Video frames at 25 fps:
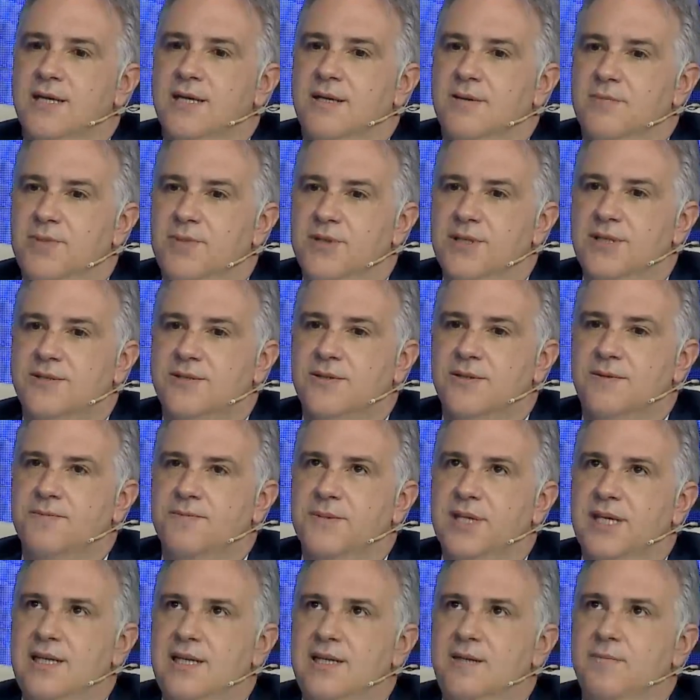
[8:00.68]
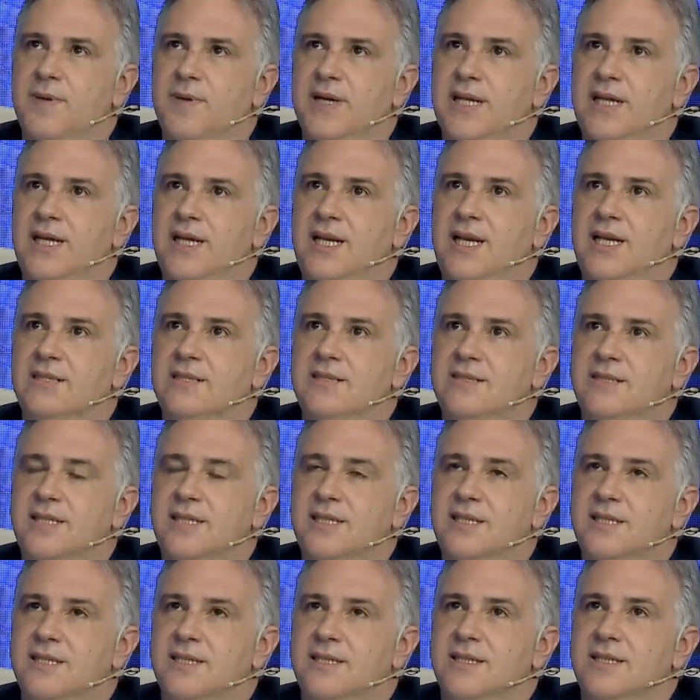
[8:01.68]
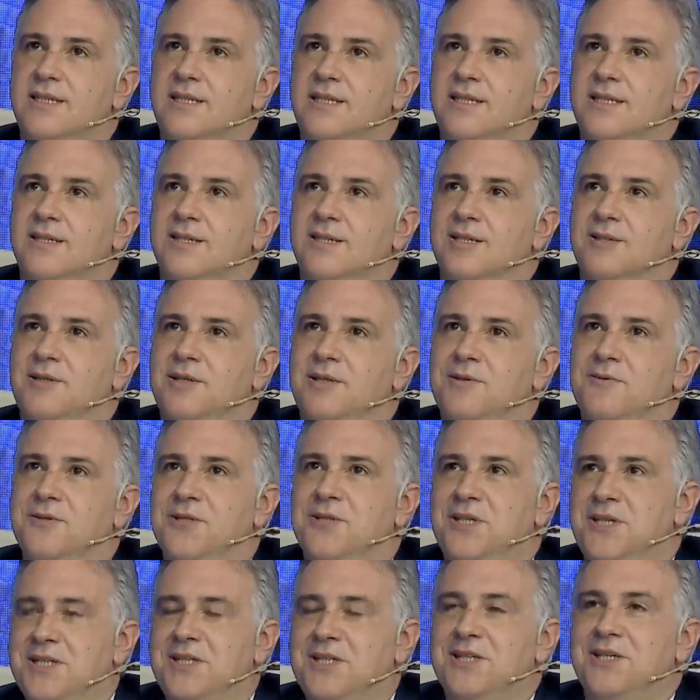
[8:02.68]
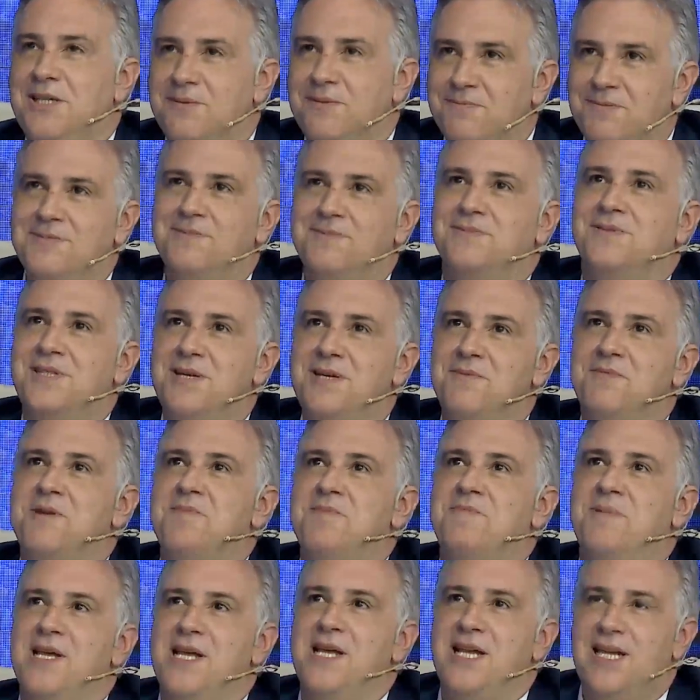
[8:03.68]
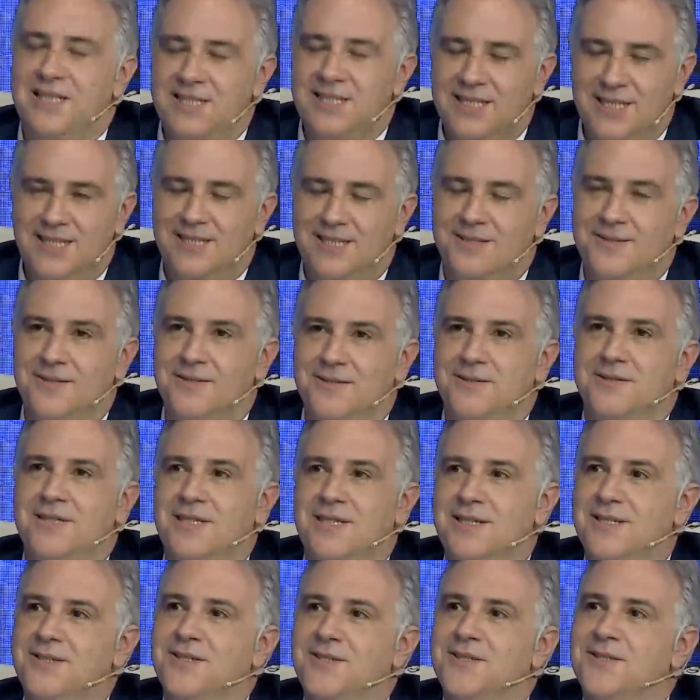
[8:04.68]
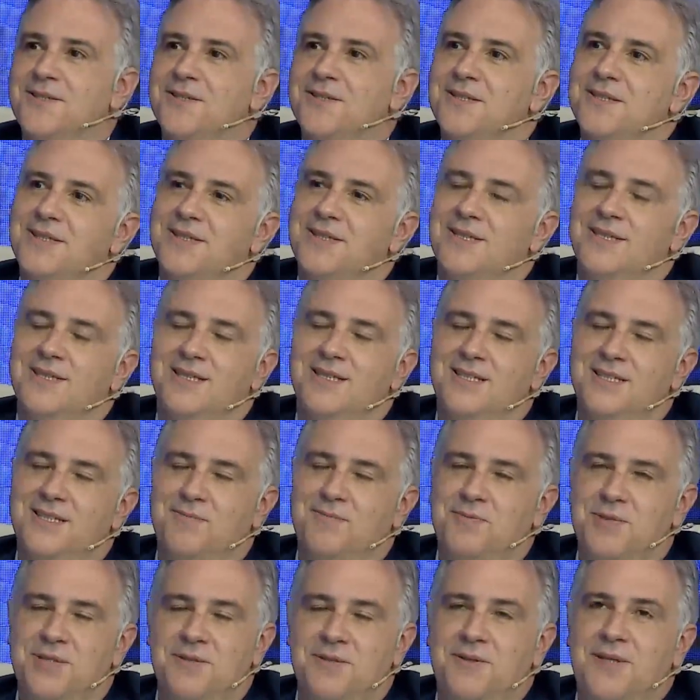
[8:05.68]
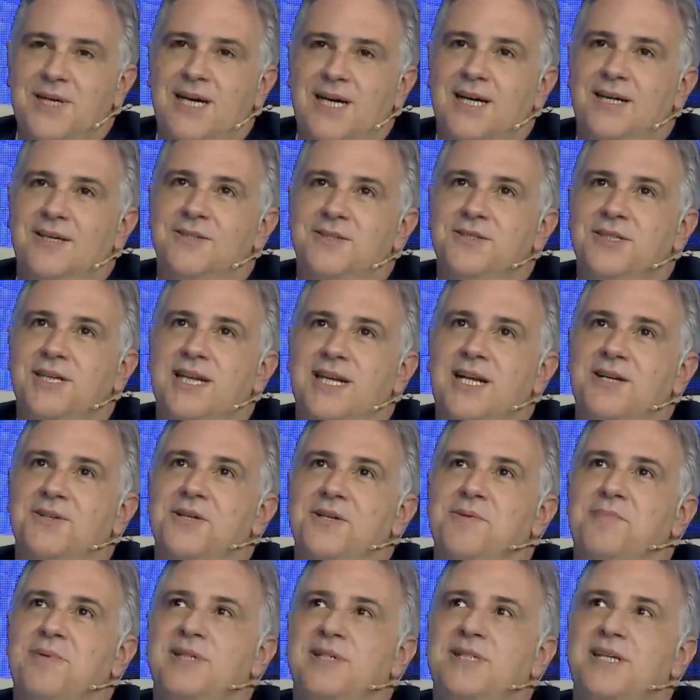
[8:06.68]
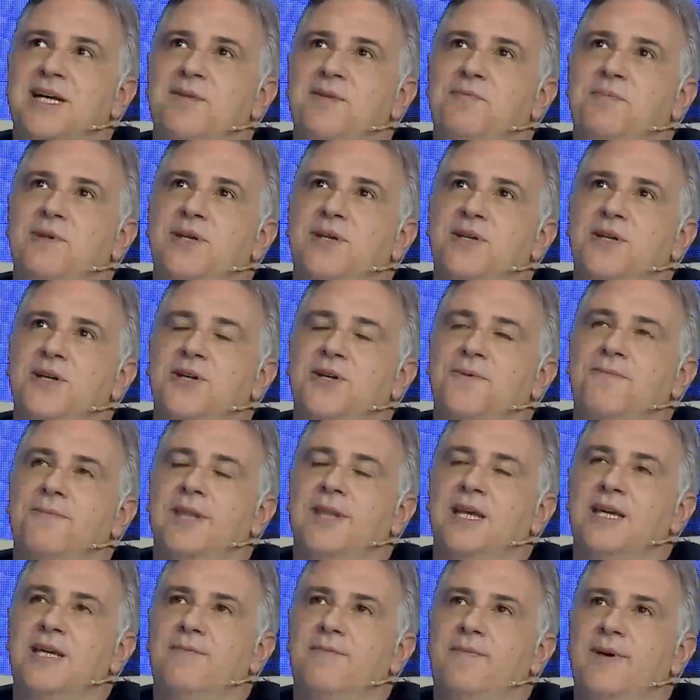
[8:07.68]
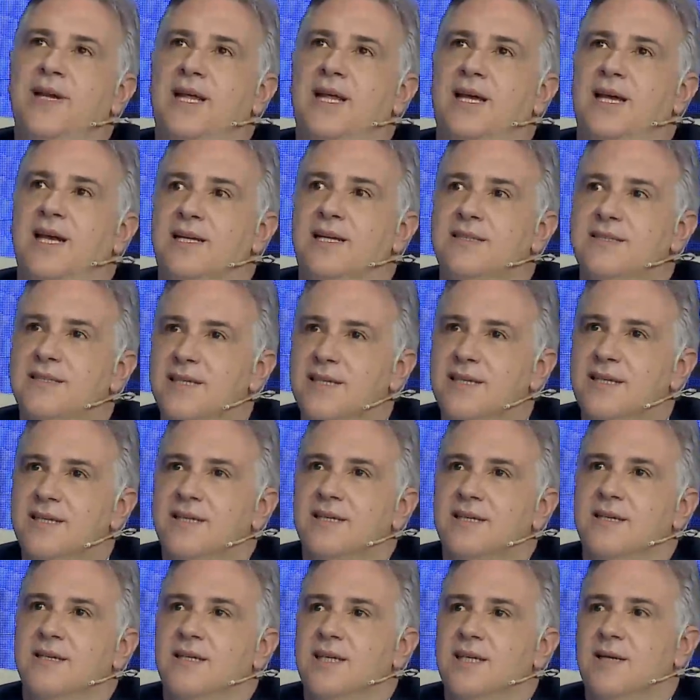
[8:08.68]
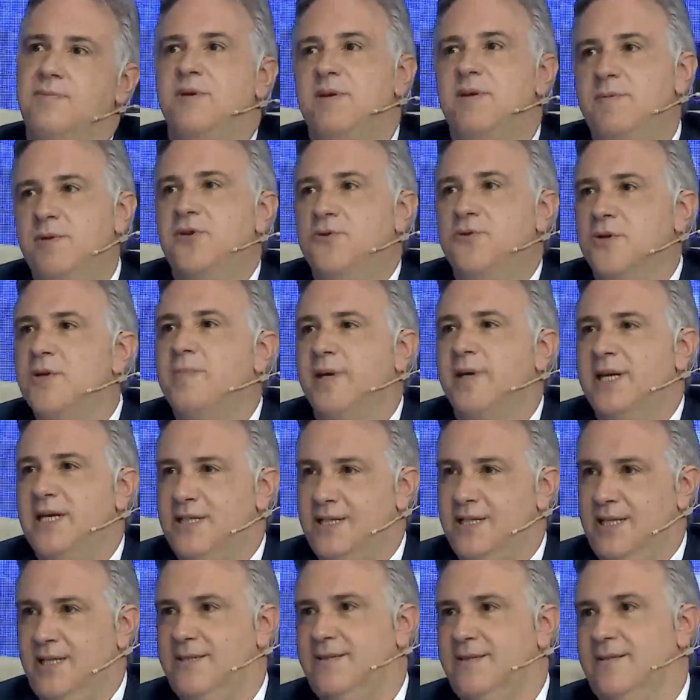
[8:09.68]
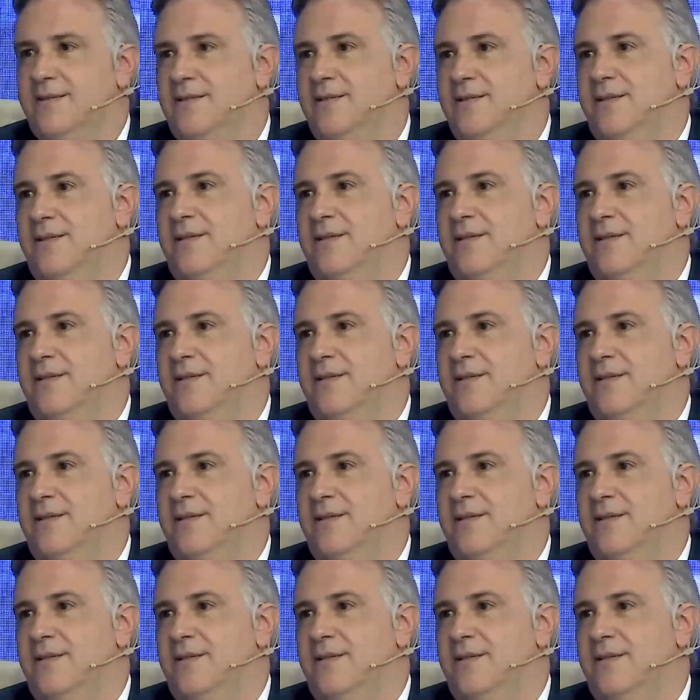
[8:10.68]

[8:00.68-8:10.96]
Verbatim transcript: Por eso el ir para adelante, que vos dijiste, ah, siempre ir para adelante, eso lo tengo, después te voy a contar algo en especial, pero digo, ir para adelante es primero no ir para atrás.